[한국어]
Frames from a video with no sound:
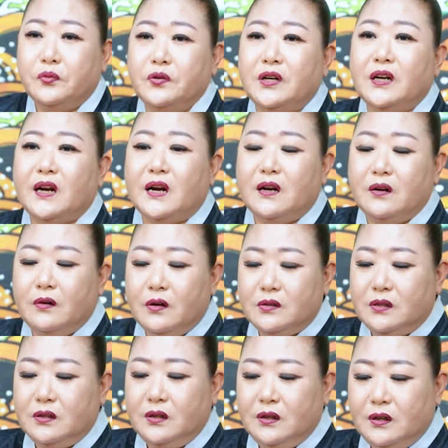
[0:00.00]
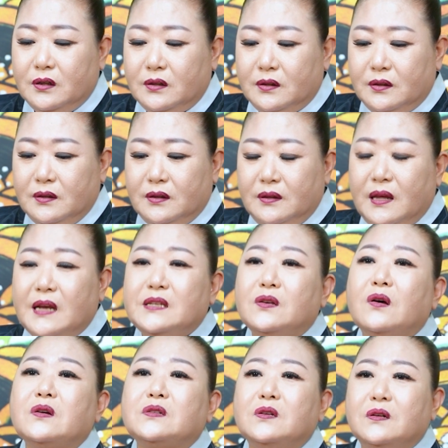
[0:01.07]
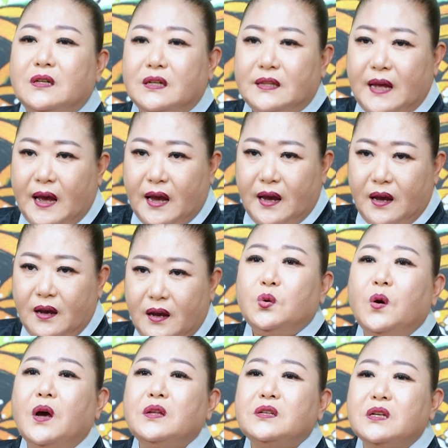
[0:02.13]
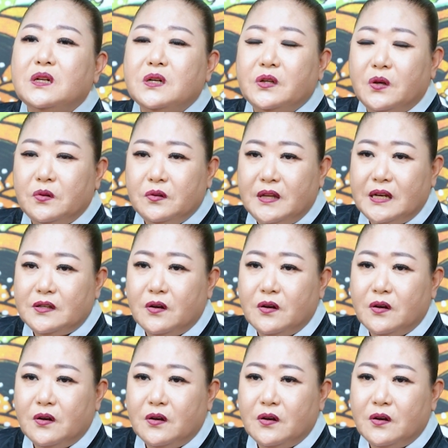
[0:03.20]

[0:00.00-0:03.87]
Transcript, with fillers: 불이라는 것은 내 정성이다. 초 한 절을 켜도 내